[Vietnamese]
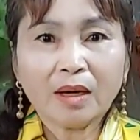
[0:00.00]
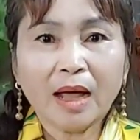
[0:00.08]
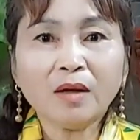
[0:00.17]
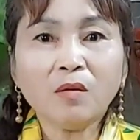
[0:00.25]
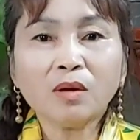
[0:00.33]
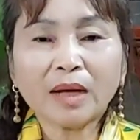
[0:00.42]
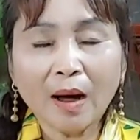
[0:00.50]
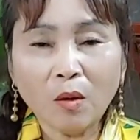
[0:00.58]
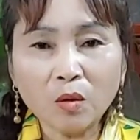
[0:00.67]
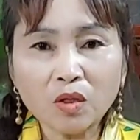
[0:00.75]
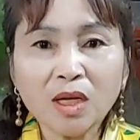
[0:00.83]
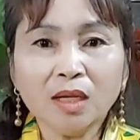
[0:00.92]
để con
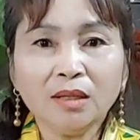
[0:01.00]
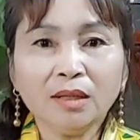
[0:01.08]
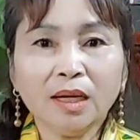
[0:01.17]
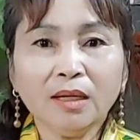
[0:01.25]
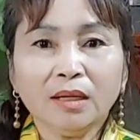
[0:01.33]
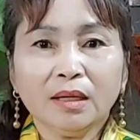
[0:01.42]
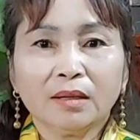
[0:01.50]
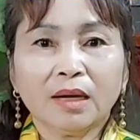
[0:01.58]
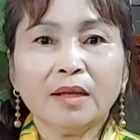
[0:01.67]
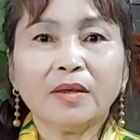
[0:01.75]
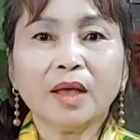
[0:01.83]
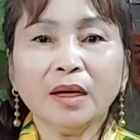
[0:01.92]
cầu sinh đó,
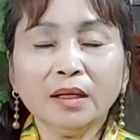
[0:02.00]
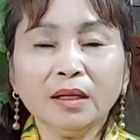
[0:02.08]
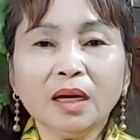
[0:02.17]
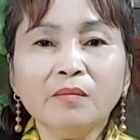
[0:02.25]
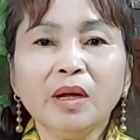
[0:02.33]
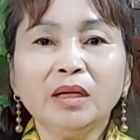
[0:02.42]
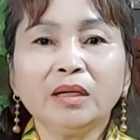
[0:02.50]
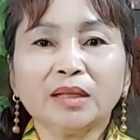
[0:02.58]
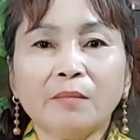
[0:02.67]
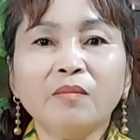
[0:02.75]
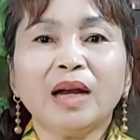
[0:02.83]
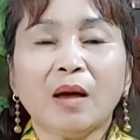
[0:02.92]
để chứng cái minh
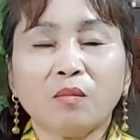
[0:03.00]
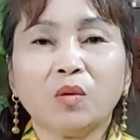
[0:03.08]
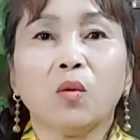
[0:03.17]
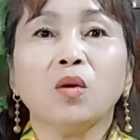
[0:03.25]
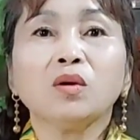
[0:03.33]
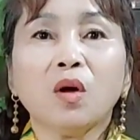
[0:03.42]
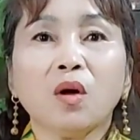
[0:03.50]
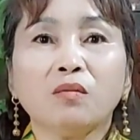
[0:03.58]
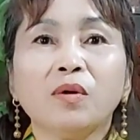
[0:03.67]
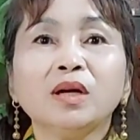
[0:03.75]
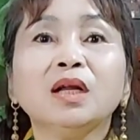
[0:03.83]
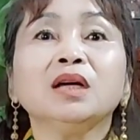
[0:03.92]
tấm lòng của
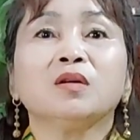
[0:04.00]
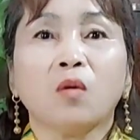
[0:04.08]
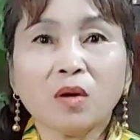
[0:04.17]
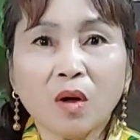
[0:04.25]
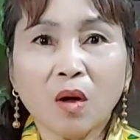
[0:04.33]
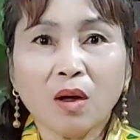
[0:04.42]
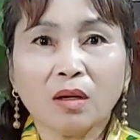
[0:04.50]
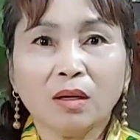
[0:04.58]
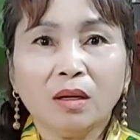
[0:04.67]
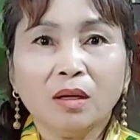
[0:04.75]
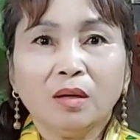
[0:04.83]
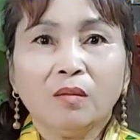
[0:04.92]
con, phước đức của con,
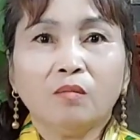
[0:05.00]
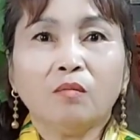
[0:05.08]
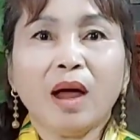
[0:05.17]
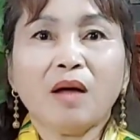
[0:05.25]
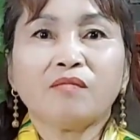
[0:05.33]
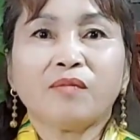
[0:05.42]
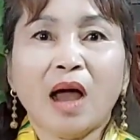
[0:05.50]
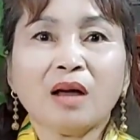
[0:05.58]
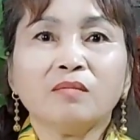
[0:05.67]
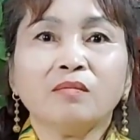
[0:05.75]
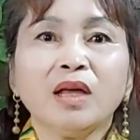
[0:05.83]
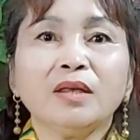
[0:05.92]
mà
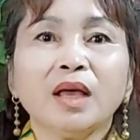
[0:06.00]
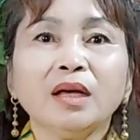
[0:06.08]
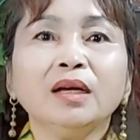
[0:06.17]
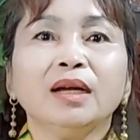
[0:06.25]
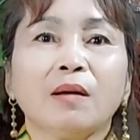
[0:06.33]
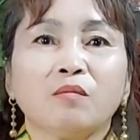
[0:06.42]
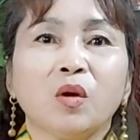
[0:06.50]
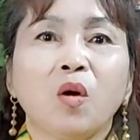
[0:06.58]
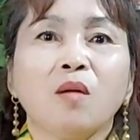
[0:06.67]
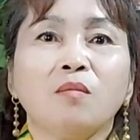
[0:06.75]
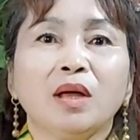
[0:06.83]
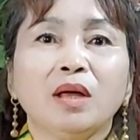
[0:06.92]
Phật mới chứng cái lòng
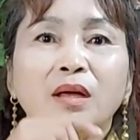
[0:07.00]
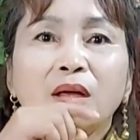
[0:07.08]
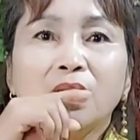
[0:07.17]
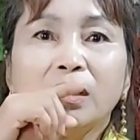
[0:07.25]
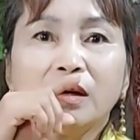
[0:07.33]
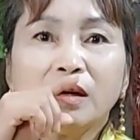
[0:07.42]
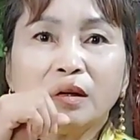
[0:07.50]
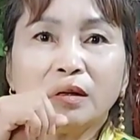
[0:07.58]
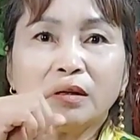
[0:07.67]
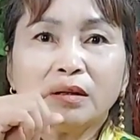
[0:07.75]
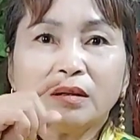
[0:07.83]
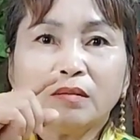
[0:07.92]
con, mới
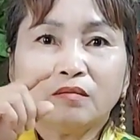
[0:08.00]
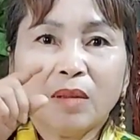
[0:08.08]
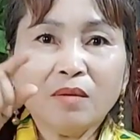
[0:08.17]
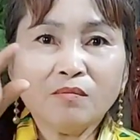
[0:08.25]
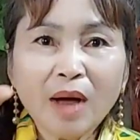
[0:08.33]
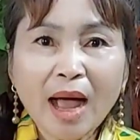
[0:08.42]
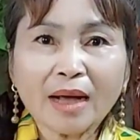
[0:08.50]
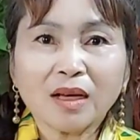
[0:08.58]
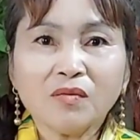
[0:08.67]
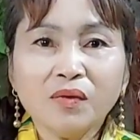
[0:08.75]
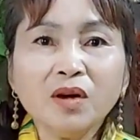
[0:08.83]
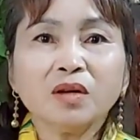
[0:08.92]
ban
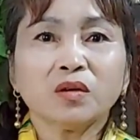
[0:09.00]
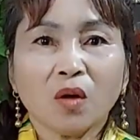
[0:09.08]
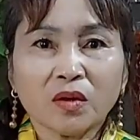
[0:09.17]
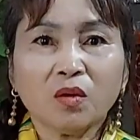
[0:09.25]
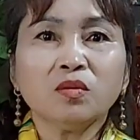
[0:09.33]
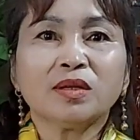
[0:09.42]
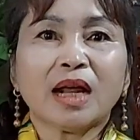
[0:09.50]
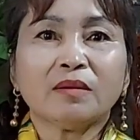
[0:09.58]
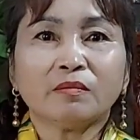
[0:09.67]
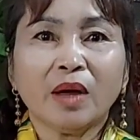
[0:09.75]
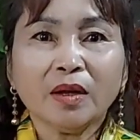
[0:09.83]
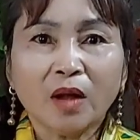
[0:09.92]
cái phước cho chúng
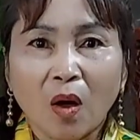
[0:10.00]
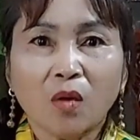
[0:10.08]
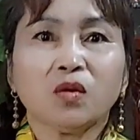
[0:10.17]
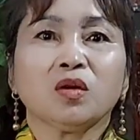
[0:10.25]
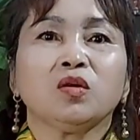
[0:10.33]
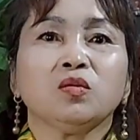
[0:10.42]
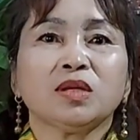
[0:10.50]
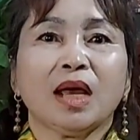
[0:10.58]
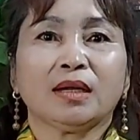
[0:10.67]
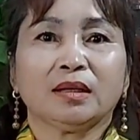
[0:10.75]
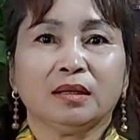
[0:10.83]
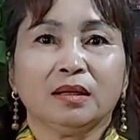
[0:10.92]
sanh, mới độ cho chúng
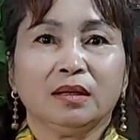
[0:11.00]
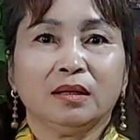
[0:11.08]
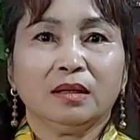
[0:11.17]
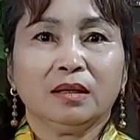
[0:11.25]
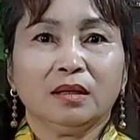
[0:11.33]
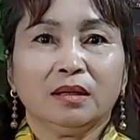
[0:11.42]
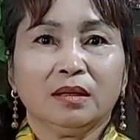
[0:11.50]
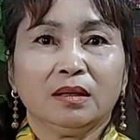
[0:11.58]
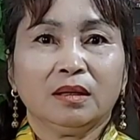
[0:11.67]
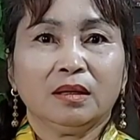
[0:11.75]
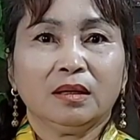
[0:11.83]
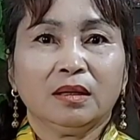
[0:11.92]
sanh.
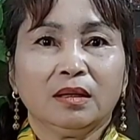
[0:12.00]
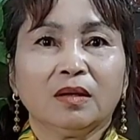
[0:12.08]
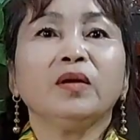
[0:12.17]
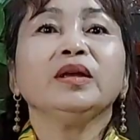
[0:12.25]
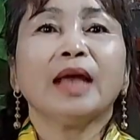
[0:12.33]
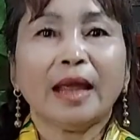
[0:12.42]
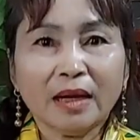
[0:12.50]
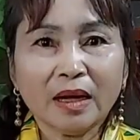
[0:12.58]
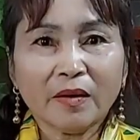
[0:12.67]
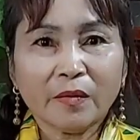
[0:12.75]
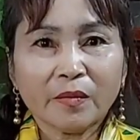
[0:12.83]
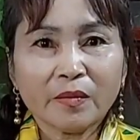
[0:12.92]
Nói vậy đó.